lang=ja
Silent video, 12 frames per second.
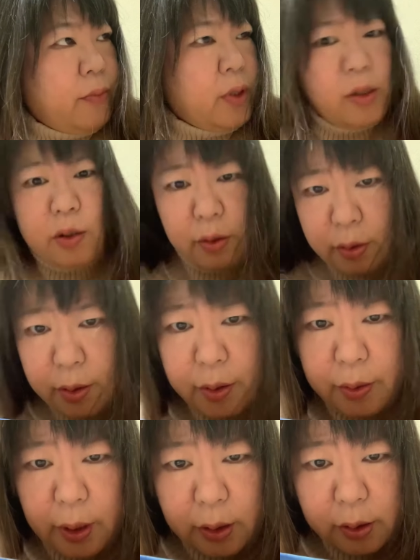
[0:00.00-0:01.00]
数
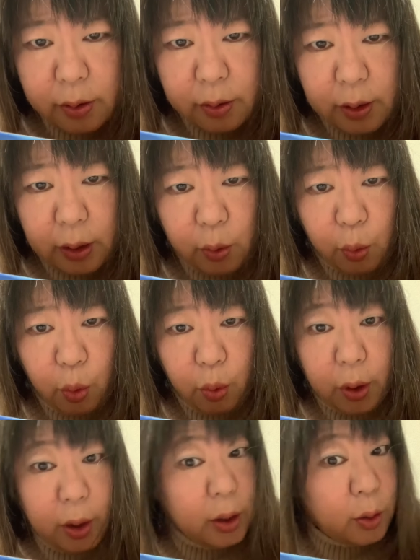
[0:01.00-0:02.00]
十年住んだところ
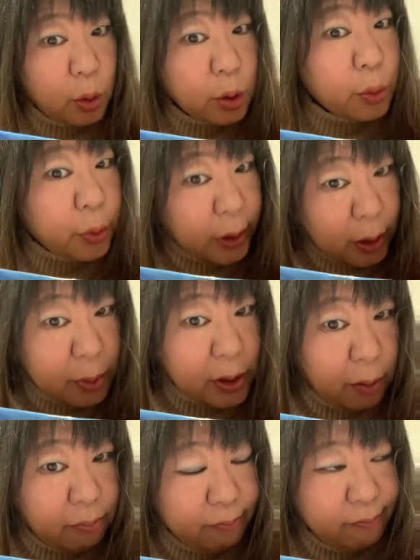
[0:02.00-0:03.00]
から引っ越すことになりまし
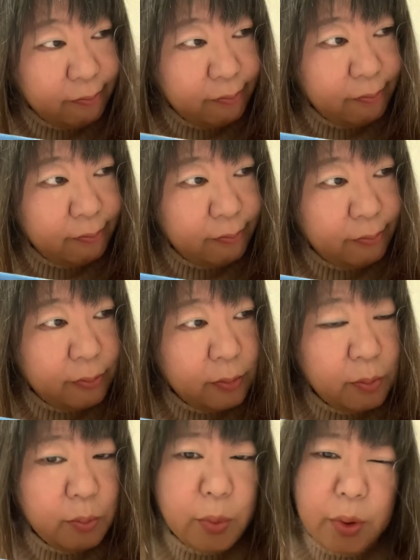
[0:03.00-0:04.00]
た。
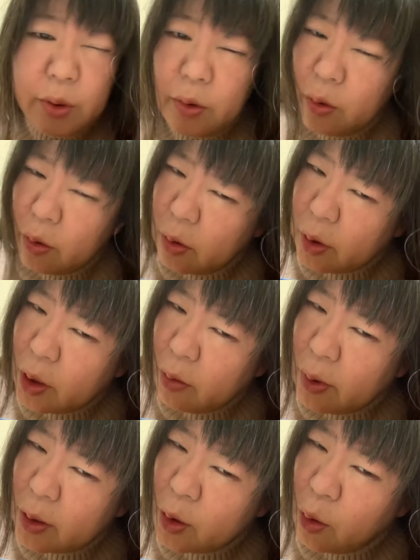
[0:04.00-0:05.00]
もうその時
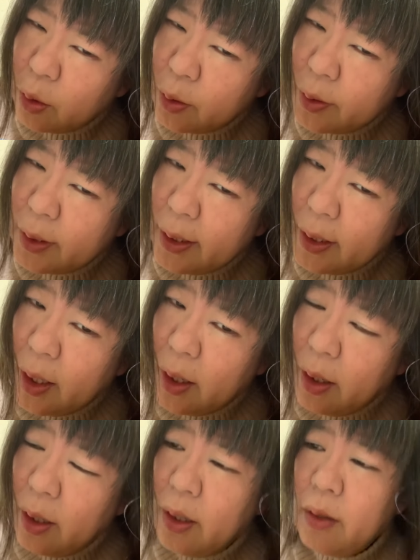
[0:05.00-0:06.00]
はショックで
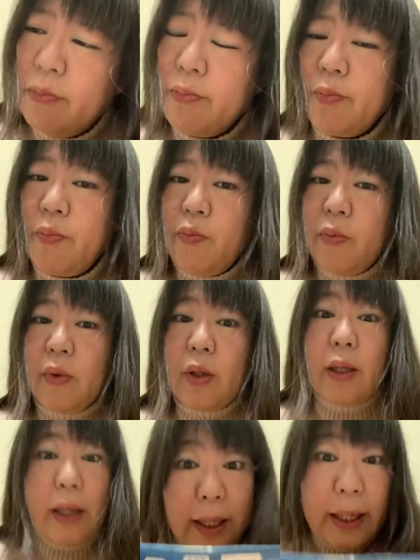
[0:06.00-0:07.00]
ね、
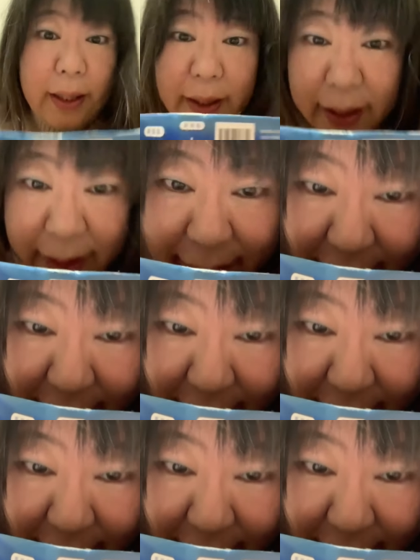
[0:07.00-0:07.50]
えー、引っ